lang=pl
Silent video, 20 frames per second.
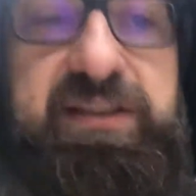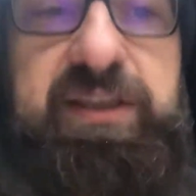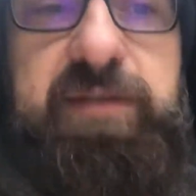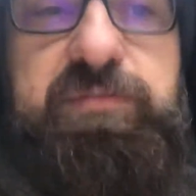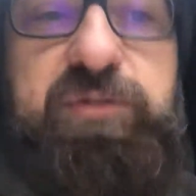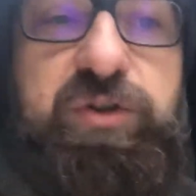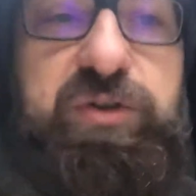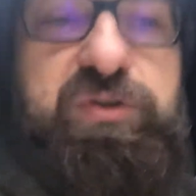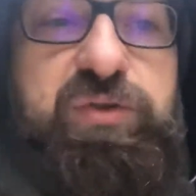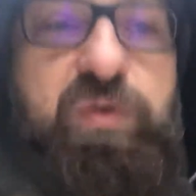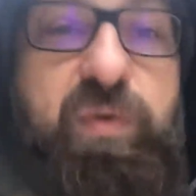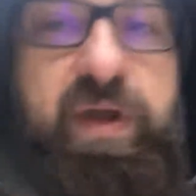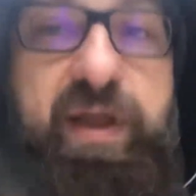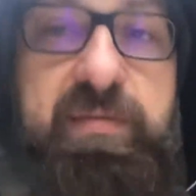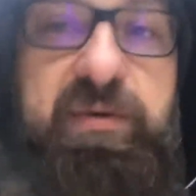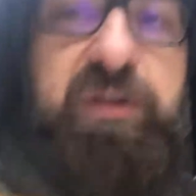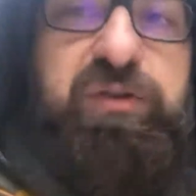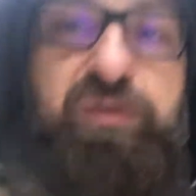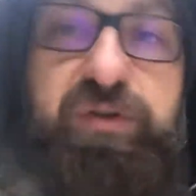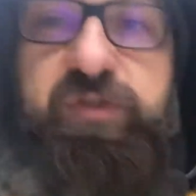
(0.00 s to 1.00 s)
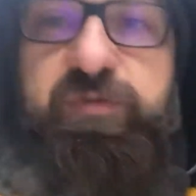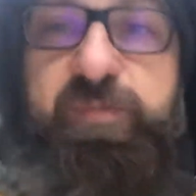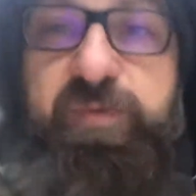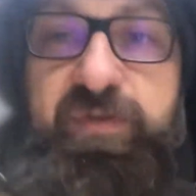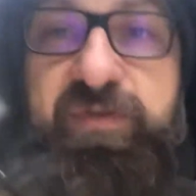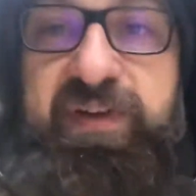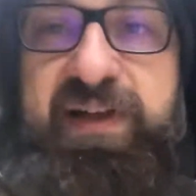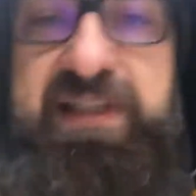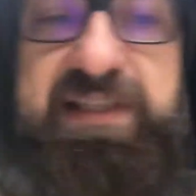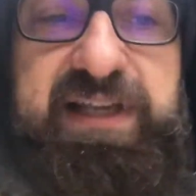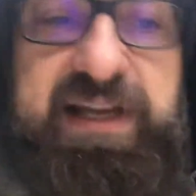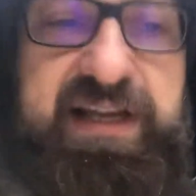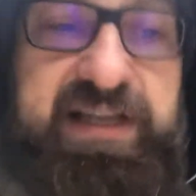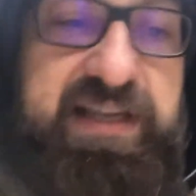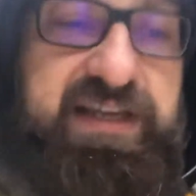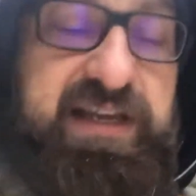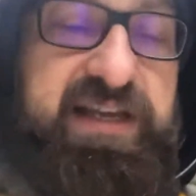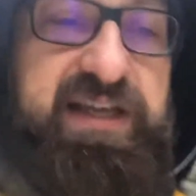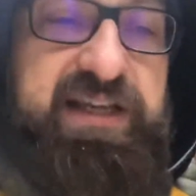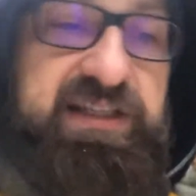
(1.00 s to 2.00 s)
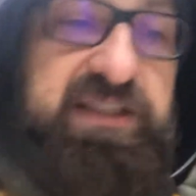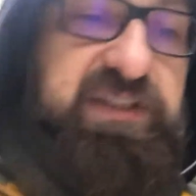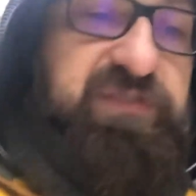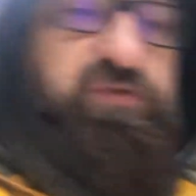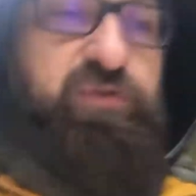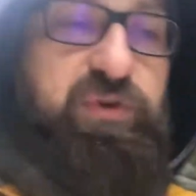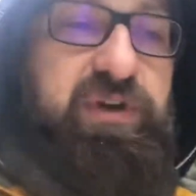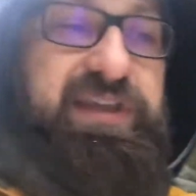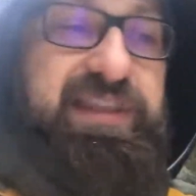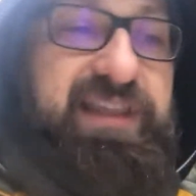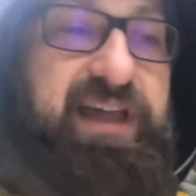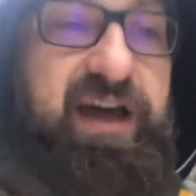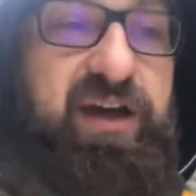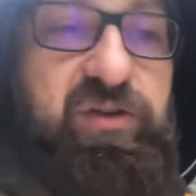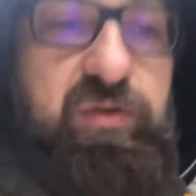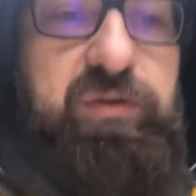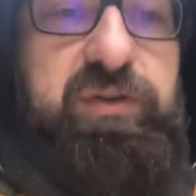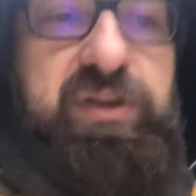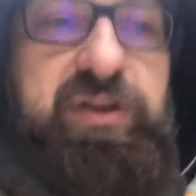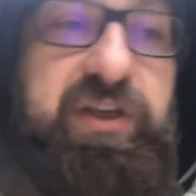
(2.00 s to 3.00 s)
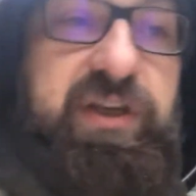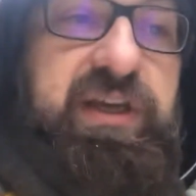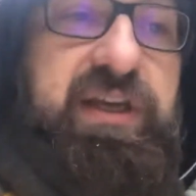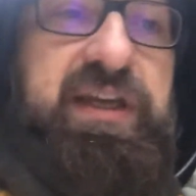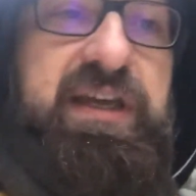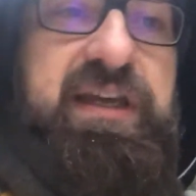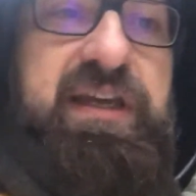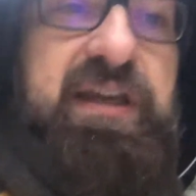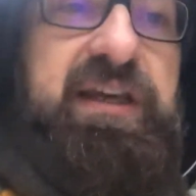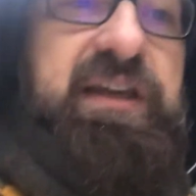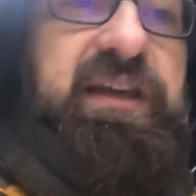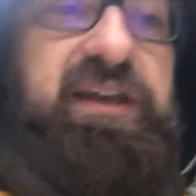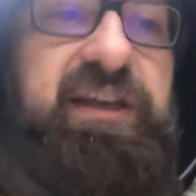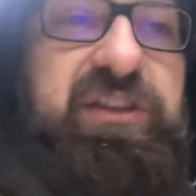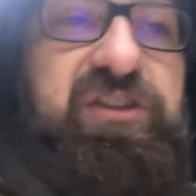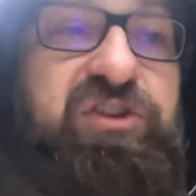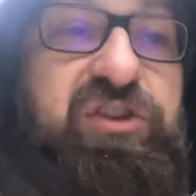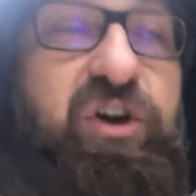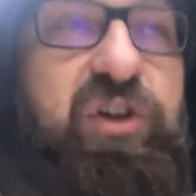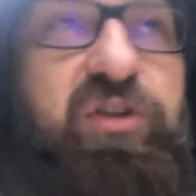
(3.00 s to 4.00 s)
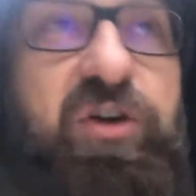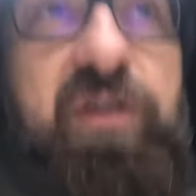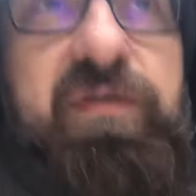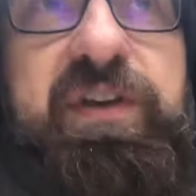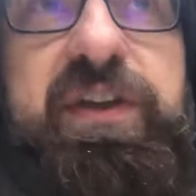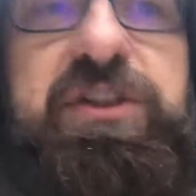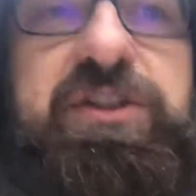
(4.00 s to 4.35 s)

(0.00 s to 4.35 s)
tym Jozułem, który wprowadza swój naród y, do nowej